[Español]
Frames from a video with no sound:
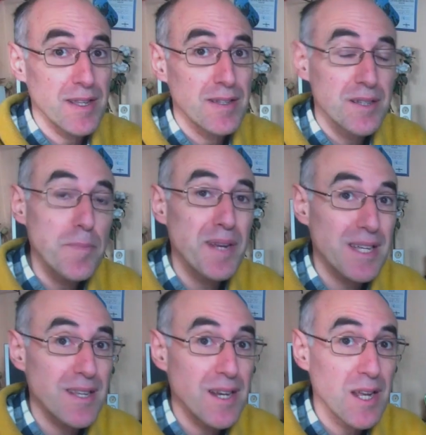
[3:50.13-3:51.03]
Siempre hay que
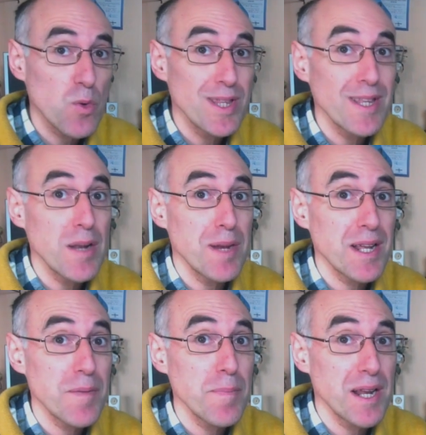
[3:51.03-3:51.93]
tener en cuenta el
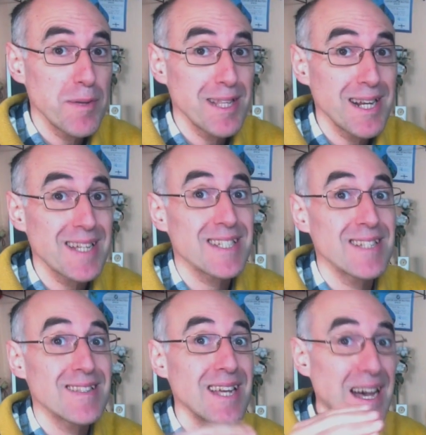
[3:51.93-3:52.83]
margen para evitar que se
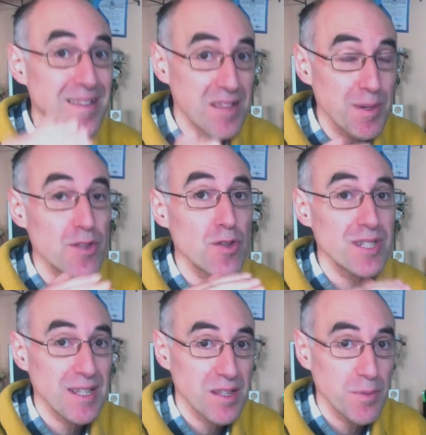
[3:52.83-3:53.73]
esté activando y
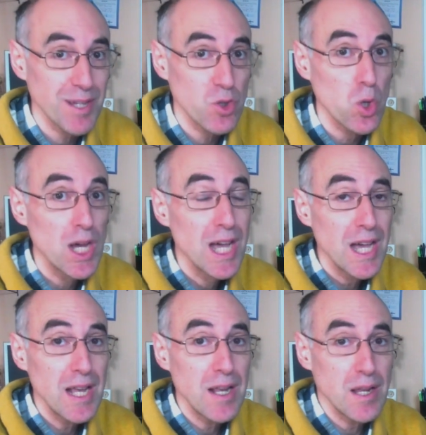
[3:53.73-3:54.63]
desactivando
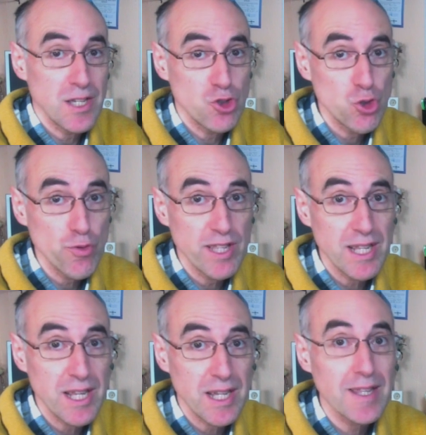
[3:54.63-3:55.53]
el enchufe
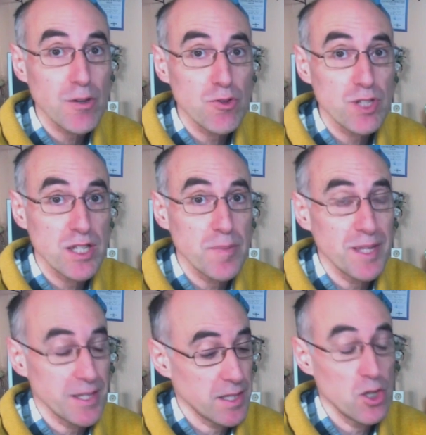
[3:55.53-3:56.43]
inteligente
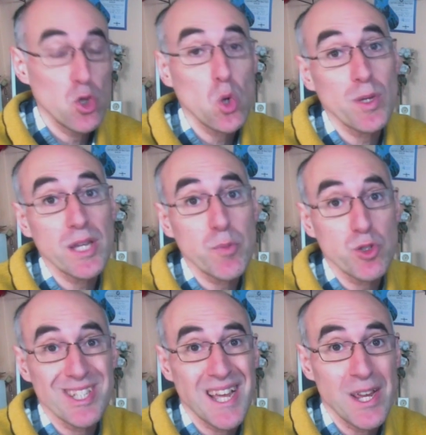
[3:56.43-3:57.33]
constantemente, teniendo en cuenta pues
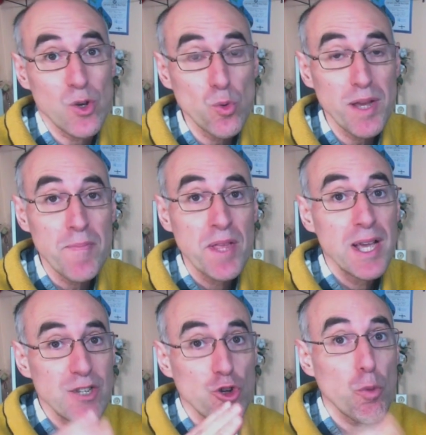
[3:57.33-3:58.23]
si hay nube,
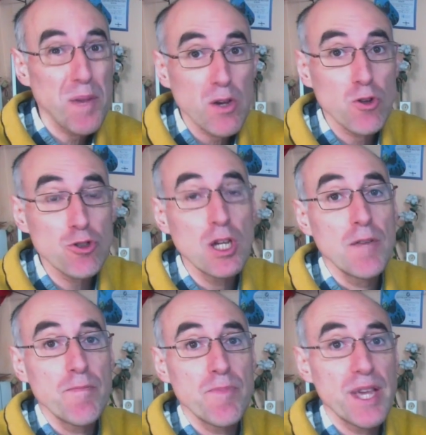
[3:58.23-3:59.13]
esos picos
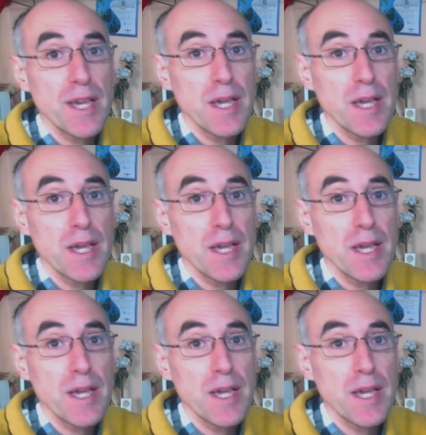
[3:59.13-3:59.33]
de